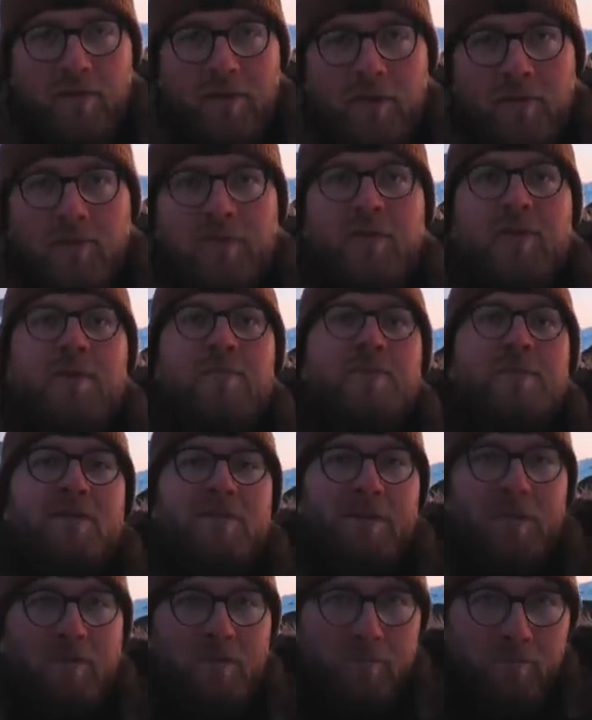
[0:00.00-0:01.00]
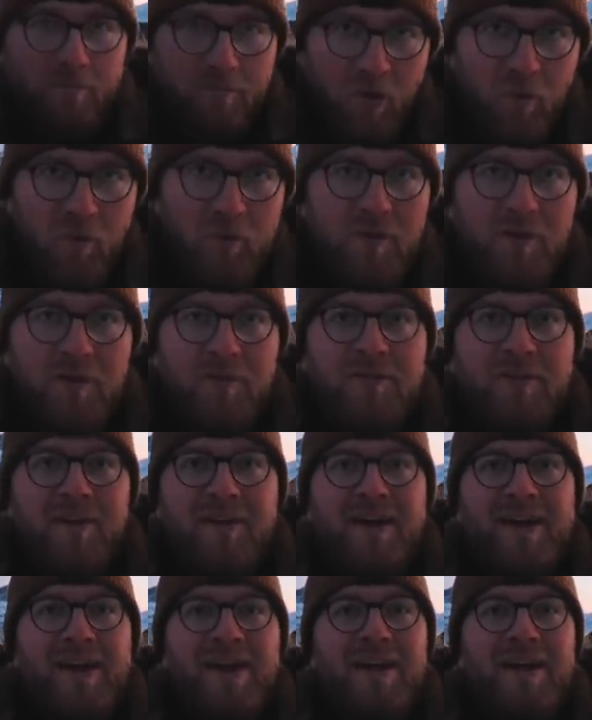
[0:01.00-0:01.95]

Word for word: biegun i przez biegun południowy